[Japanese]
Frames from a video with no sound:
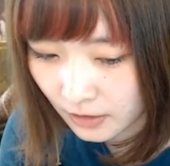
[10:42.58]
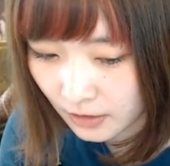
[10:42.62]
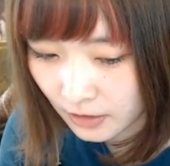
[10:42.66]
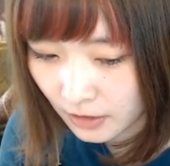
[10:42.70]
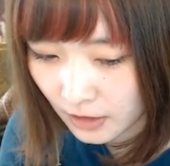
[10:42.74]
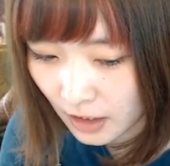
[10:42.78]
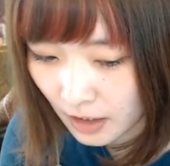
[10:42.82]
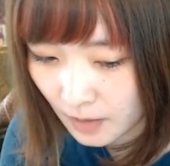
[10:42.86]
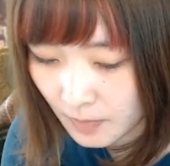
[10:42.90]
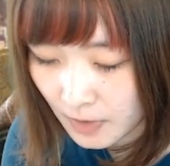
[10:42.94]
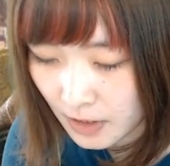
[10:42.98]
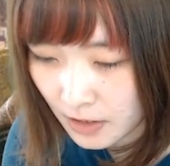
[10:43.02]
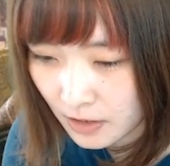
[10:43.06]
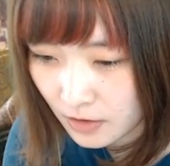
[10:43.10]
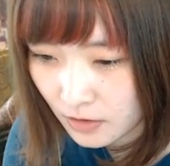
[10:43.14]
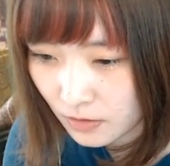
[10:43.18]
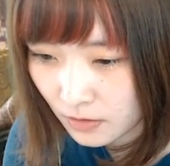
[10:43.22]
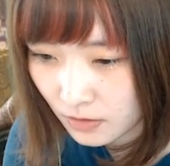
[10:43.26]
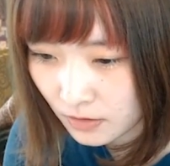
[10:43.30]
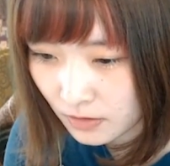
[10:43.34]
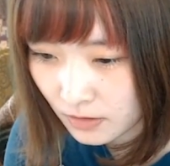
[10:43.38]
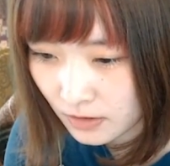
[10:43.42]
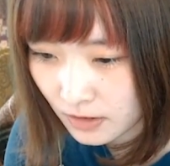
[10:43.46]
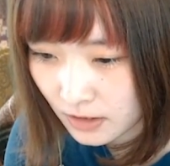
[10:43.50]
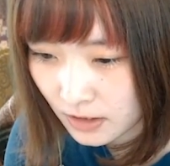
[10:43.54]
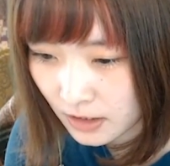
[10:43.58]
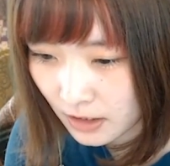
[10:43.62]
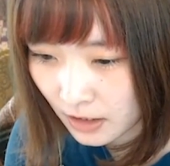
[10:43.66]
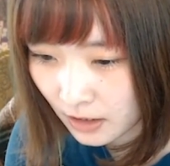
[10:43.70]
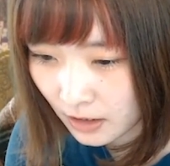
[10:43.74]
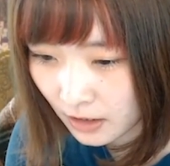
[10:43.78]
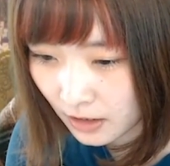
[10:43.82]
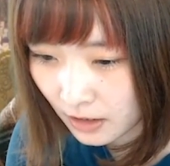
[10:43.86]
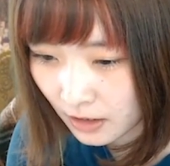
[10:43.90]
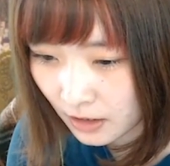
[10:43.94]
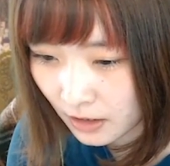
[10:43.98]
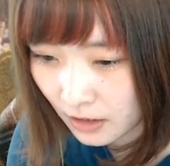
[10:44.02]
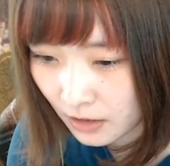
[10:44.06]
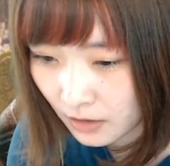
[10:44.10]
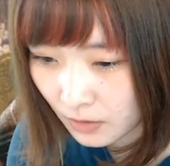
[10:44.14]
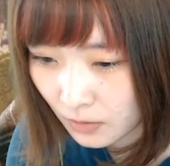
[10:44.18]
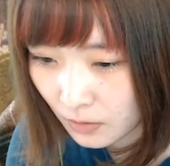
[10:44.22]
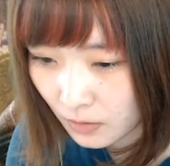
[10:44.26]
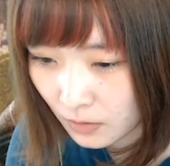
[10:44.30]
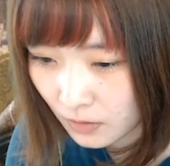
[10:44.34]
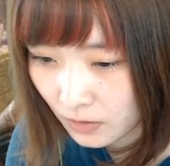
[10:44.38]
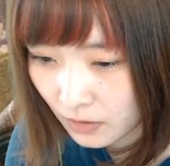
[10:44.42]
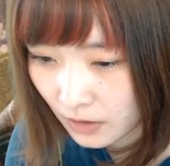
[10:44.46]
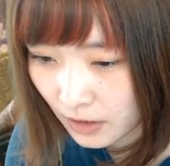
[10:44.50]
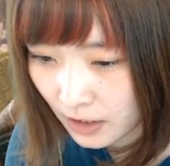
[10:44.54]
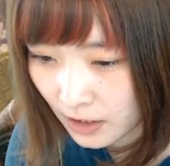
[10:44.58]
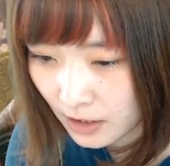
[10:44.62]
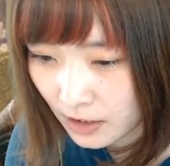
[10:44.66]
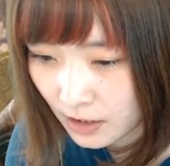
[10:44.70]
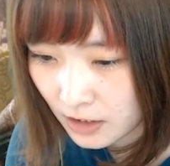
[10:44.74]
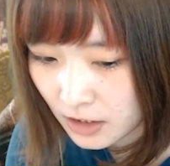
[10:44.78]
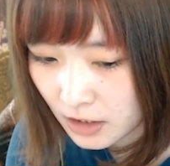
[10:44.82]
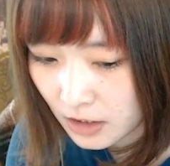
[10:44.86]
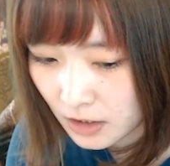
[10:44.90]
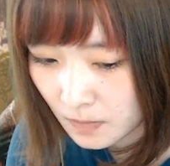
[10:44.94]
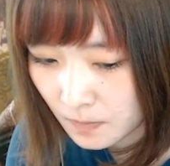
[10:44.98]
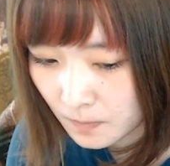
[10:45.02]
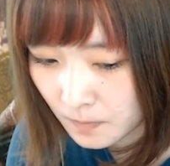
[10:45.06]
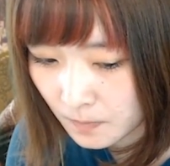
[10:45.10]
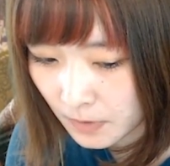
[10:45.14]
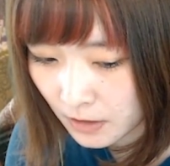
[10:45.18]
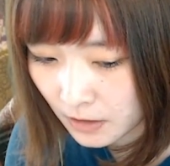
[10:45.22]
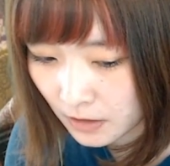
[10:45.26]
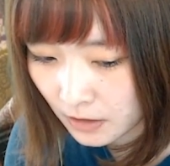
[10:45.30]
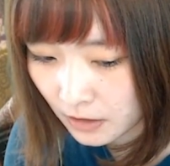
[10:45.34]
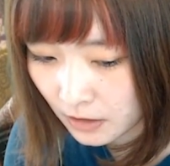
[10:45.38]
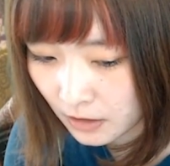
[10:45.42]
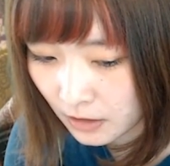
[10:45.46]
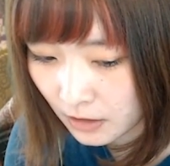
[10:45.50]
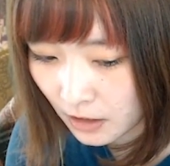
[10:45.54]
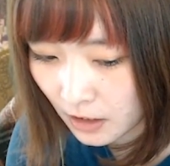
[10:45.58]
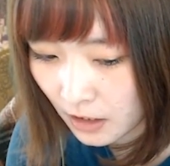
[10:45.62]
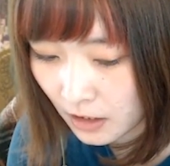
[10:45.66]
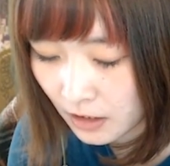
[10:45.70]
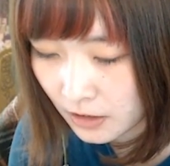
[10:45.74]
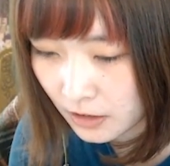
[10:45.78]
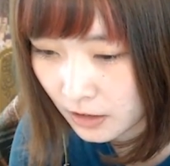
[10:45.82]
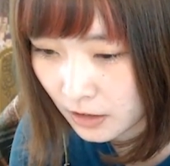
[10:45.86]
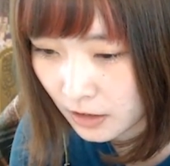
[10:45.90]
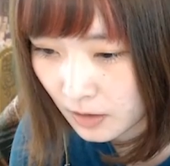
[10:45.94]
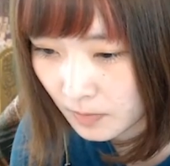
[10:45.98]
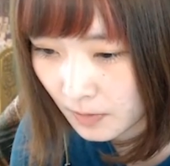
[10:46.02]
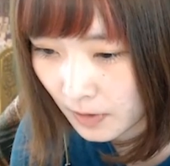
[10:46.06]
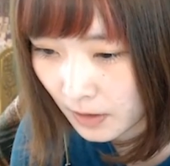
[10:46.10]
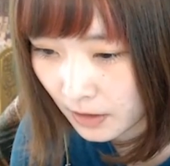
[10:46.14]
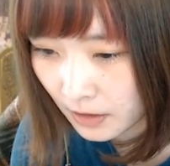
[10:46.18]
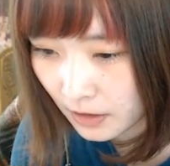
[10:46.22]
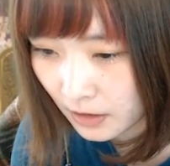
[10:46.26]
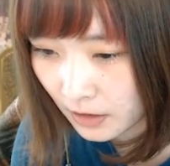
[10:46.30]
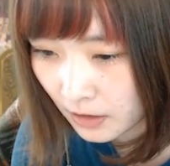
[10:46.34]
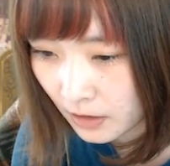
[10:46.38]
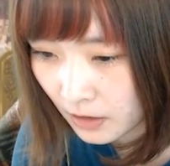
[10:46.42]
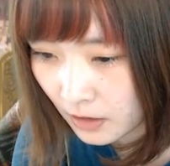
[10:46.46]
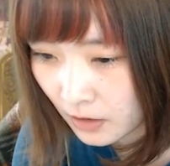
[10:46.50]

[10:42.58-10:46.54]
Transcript: 闇属性の HP が2倍